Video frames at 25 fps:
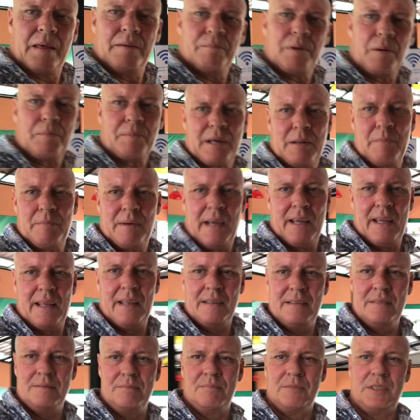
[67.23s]
พบกันใหม่
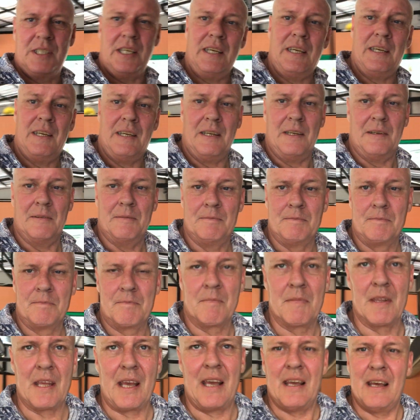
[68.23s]
ที่
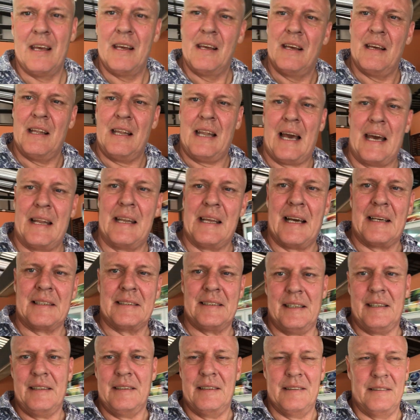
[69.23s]
ร้านหัก
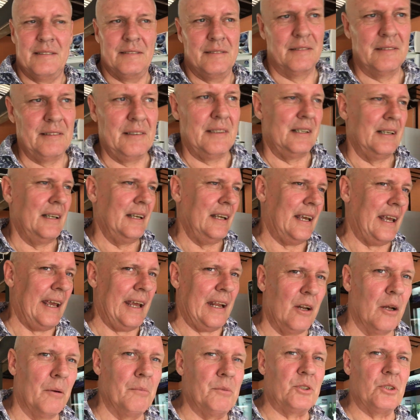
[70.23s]
เส้นเค้
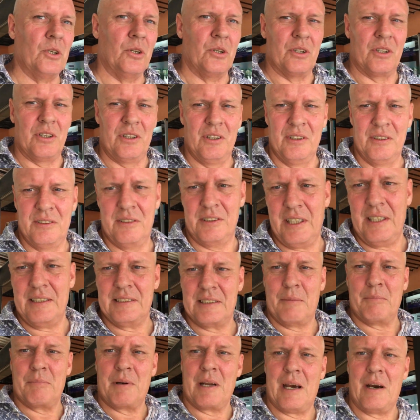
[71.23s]
กนมสดที่
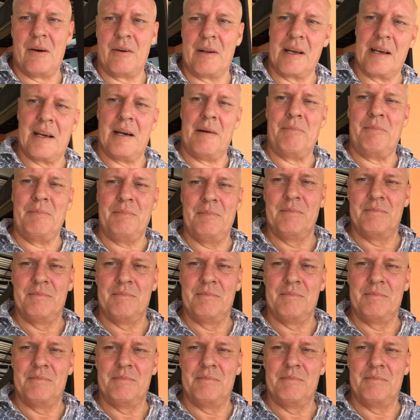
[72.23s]
สำพร้านะครับ